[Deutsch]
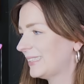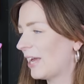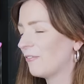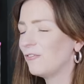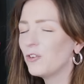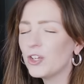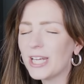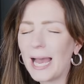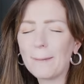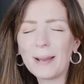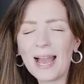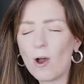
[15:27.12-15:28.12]
Da wird
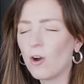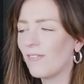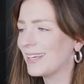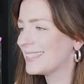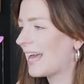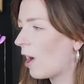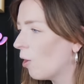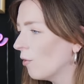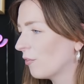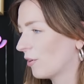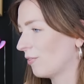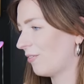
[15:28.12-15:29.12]
aber auch was
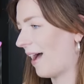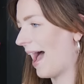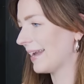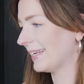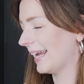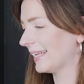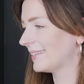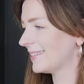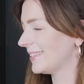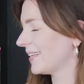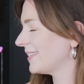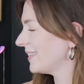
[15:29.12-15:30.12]
aufgefahren
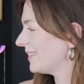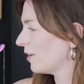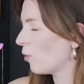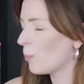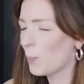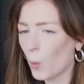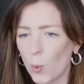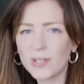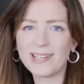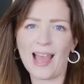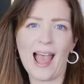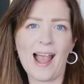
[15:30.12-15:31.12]
jetzt. Das ist
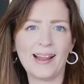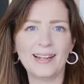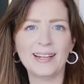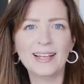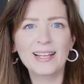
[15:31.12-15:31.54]
brutal.